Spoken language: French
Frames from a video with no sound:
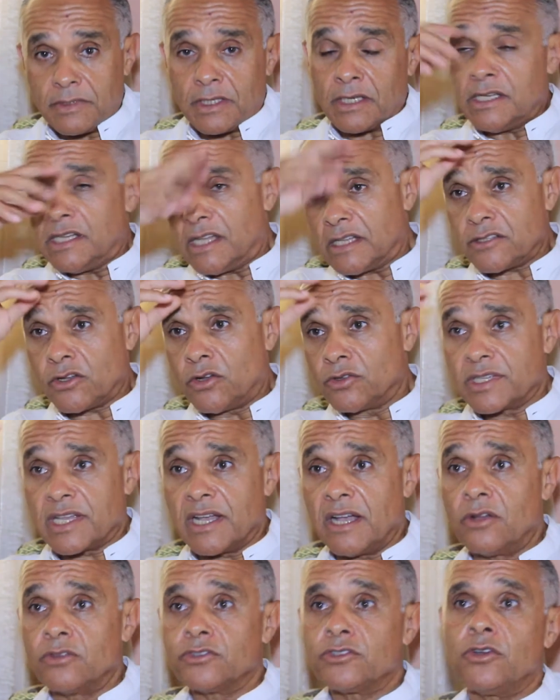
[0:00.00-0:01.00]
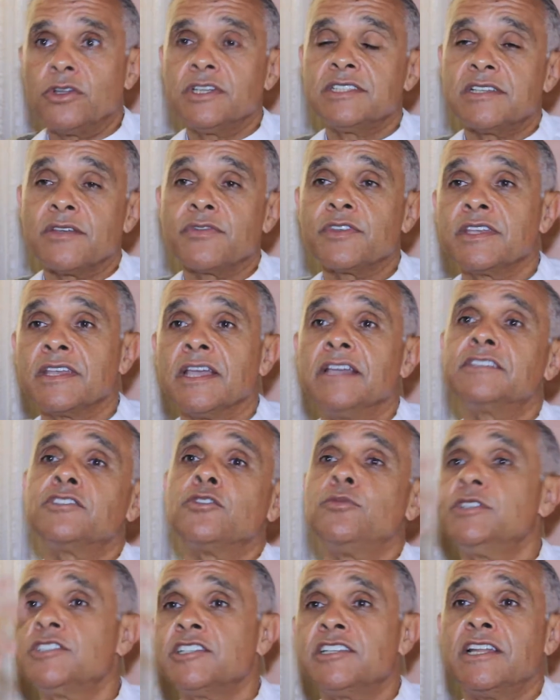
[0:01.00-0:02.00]
Il y a 30-40 ans, les Africains
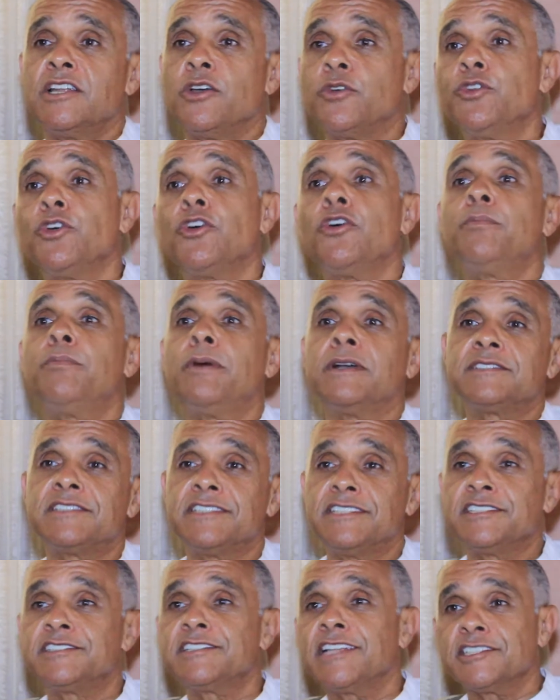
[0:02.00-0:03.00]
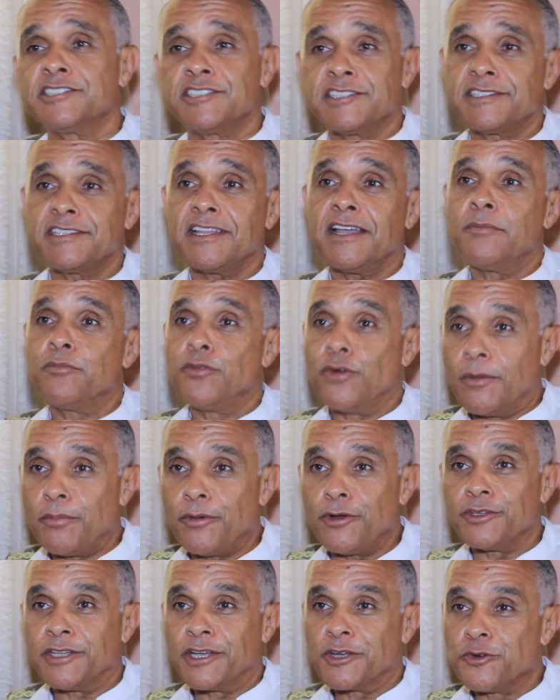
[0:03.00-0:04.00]
étaient obligés d'aller en Europe, passer des stages, etc., pour
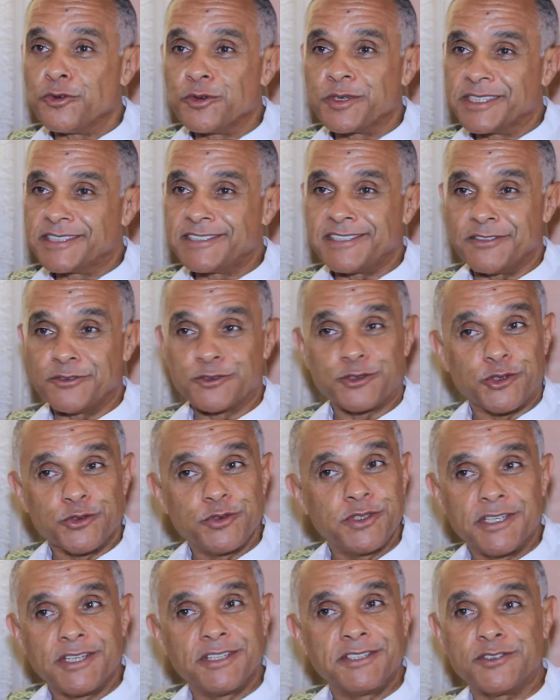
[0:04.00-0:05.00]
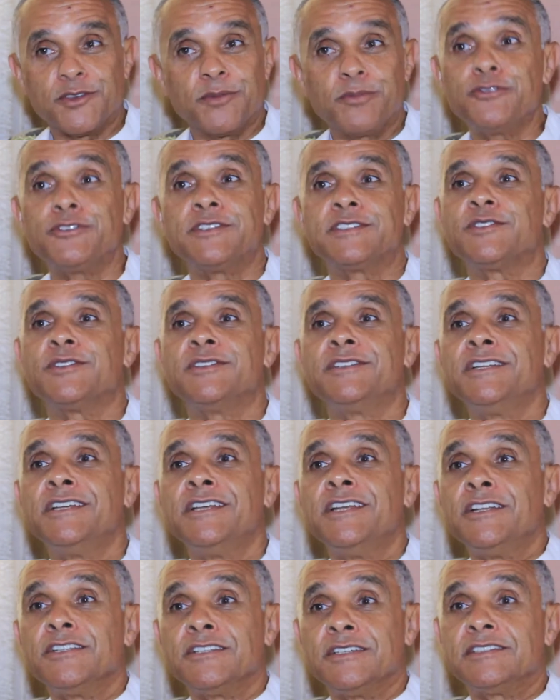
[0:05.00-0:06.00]
apprendre à courir. Aujourd'hui, ils sont plus des...
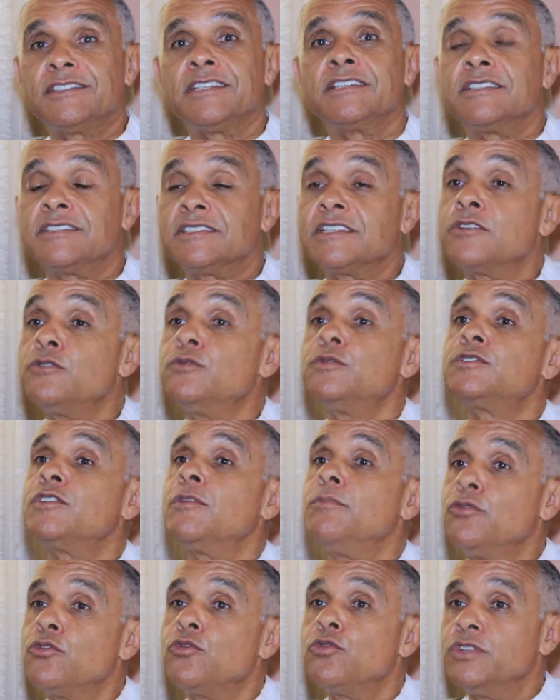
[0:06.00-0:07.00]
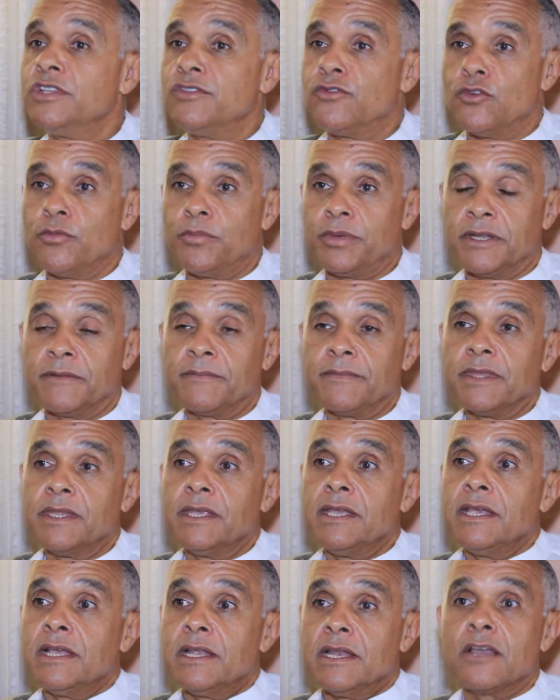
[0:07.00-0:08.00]
C'est que nous nous sommes beaucoup développés.
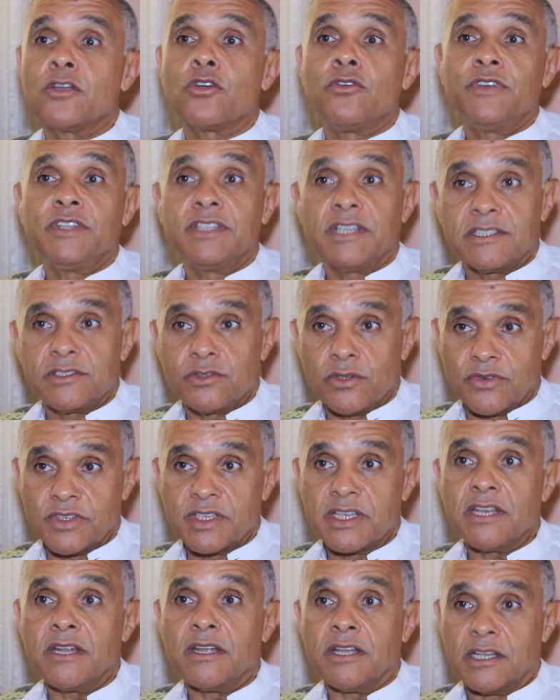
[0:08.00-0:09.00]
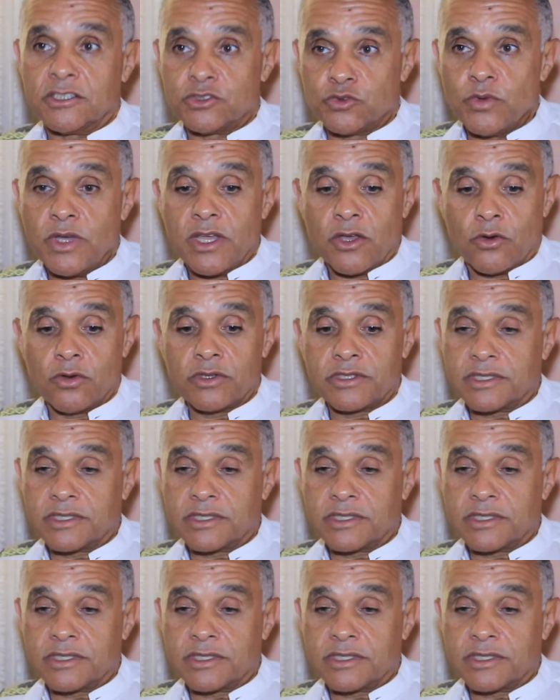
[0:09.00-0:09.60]
La Confédération africaine a joué un rôle